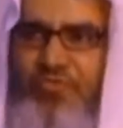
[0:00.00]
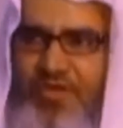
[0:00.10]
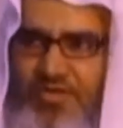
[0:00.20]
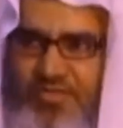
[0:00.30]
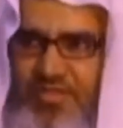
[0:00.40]

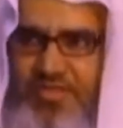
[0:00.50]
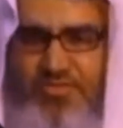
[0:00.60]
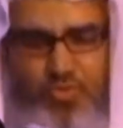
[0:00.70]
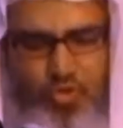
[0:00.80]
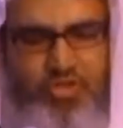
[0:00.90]
जिन और
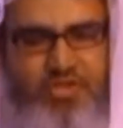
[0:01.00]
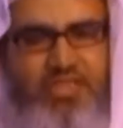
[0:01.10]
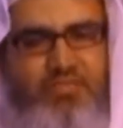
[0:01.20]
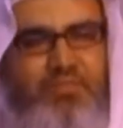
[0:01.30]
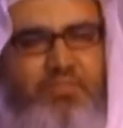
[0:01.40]
शैतानों की
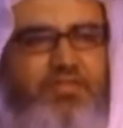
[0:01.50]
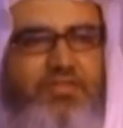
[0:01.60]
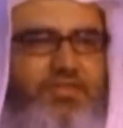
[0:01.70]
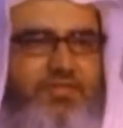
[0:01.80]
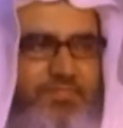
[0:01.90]
मदद से
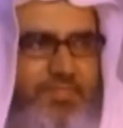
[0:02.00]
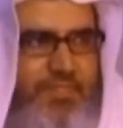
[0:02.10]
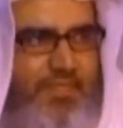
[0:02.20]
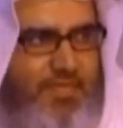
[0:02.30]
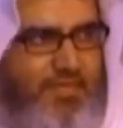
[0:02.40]
जादू
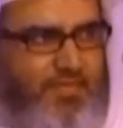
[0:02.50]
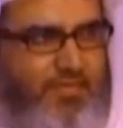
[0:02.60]
करता है